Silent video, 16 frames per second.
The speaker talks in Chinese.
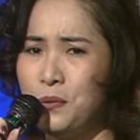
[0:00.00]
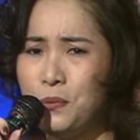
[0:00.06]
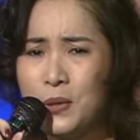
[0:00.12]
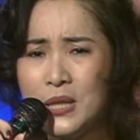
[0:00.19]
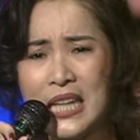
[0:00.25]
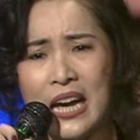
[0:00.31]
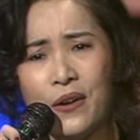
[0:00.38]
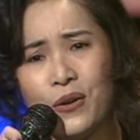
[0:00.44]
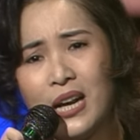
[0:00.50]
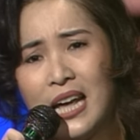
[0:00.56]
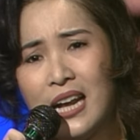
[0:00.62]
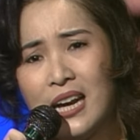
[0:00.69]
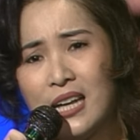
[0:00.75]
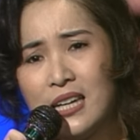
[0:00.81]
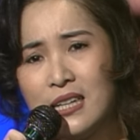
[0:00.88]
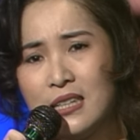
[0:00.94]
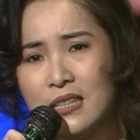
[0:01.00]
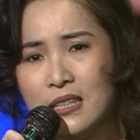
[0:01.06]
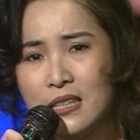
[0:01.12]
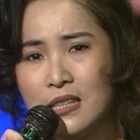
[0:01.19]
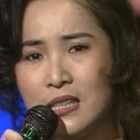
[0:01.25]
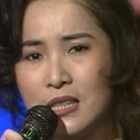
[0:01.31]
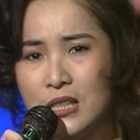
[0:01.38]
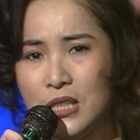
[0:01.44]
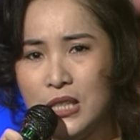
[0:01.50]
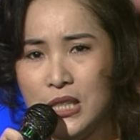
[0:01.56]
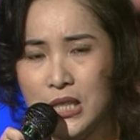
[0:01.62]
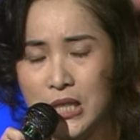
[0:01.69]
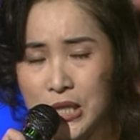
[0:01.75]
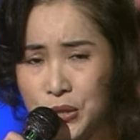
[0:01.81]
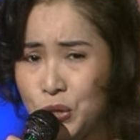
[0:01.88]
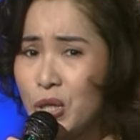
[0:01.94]
我带回来了
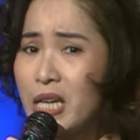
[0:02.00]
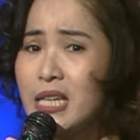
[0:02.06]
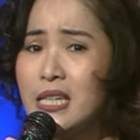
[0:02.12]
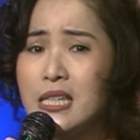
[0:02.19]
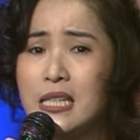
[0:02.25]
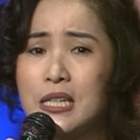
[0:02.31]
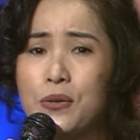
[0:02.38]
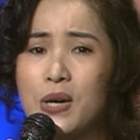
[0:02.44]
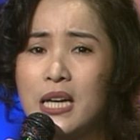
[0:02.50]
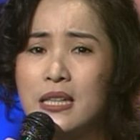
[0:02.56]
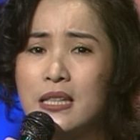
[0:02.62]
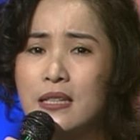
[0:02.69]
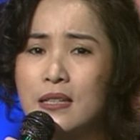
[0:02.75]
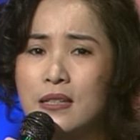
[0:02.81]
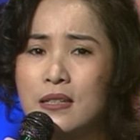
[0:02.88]
你最喜欢的